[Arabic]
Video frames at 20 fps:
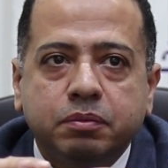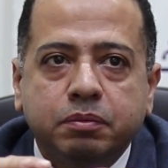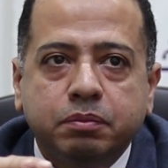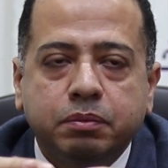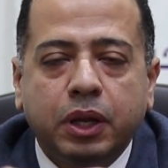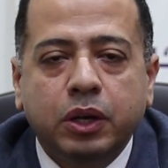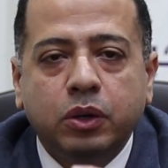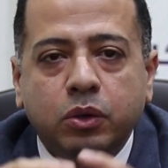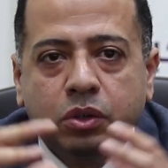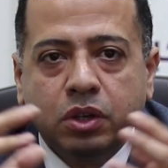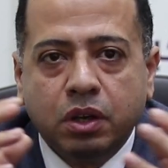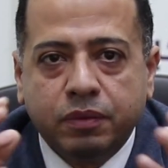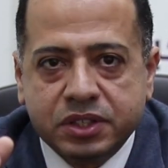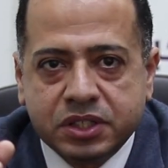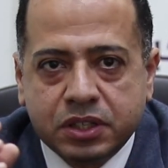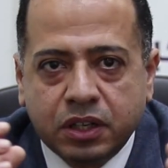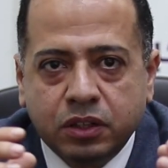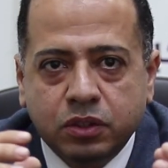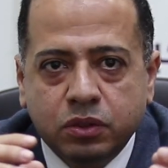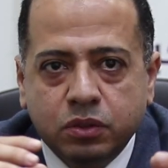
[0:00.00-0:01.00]
بالونه
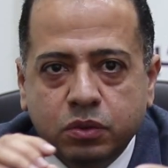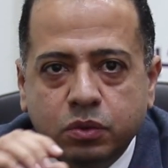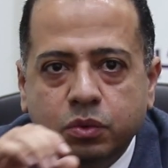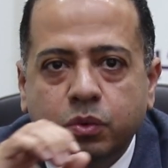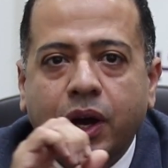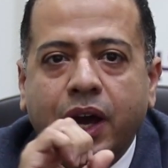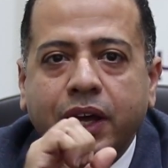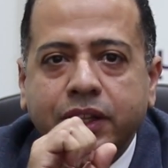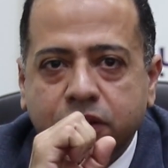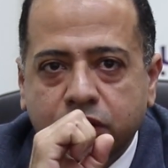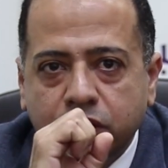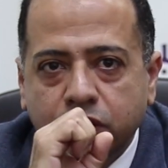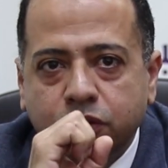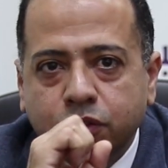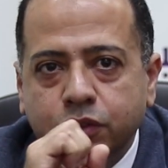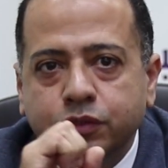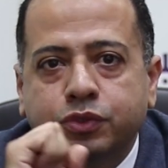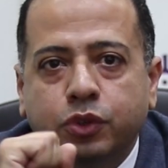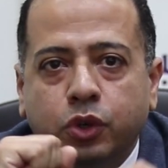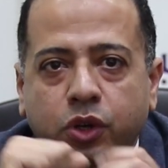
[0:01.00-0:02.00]
مثلا وقعدت
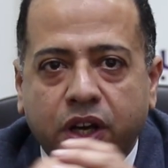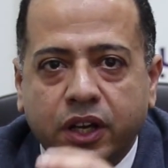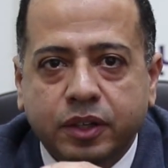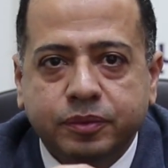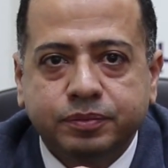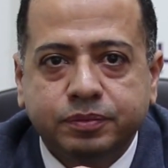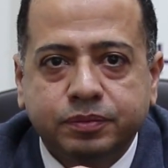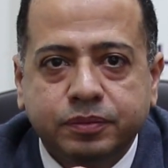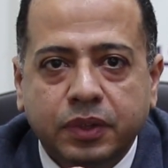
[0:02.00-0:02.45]
تنفخها